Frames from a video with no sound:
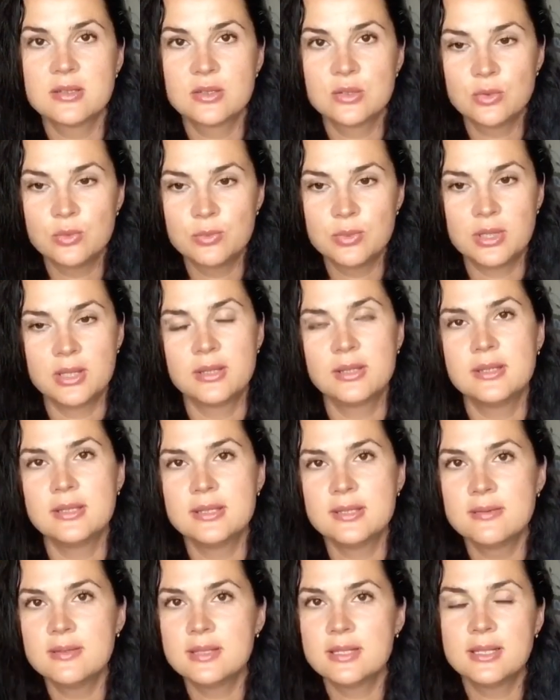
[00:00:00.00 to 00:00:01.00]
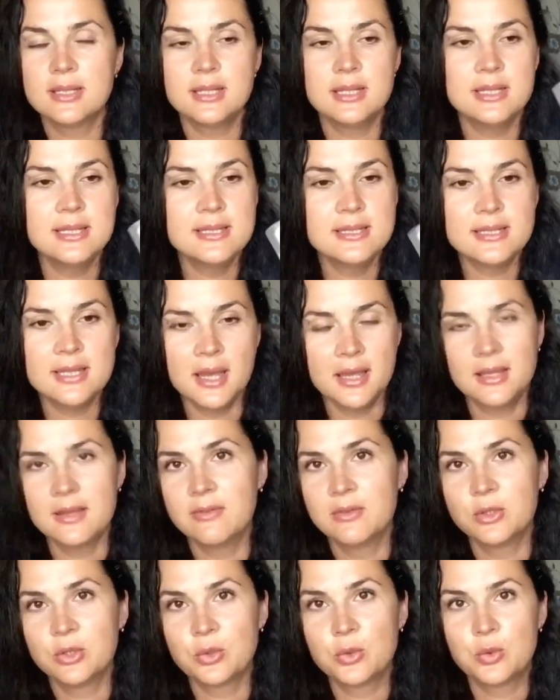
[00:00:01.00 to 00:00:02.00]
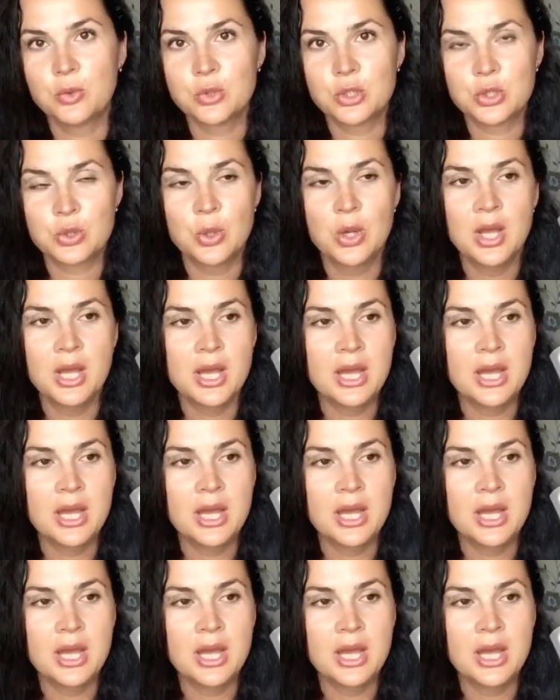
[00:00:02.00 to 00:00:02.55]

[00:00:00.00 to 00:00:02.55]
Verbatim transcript: супер, она действительно не стягивает кожу,